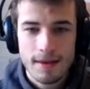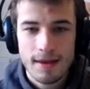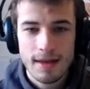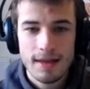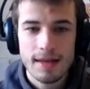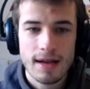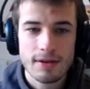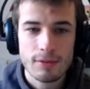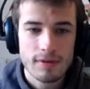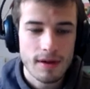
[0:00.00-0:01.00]
et il gagne
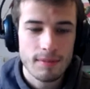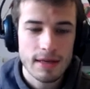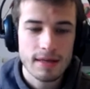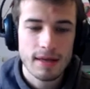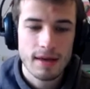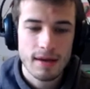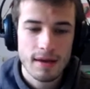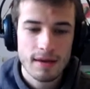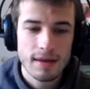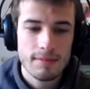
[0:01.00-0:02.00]
contre un mec qui est,
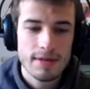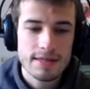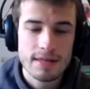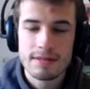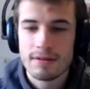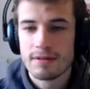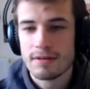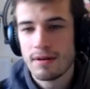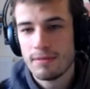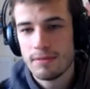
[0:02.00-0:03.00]
euh, qui 1700 à
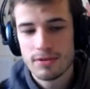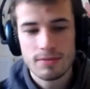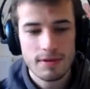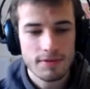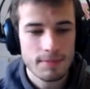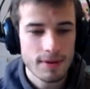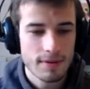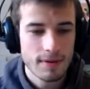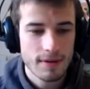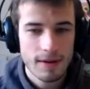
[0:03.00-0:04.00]
un moment tu me le fais pas quoi
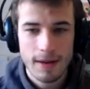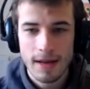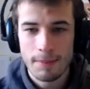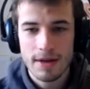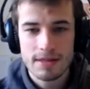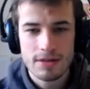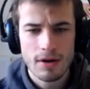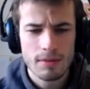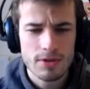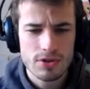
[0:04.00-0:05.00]
et après il dit
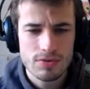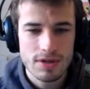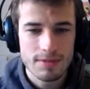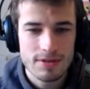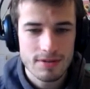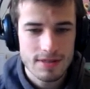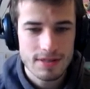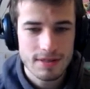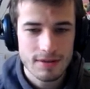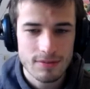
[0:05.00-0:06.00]
oh mais je joue jamais sur
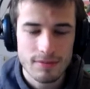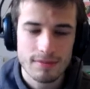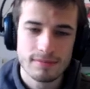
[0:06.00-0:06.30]
site et tout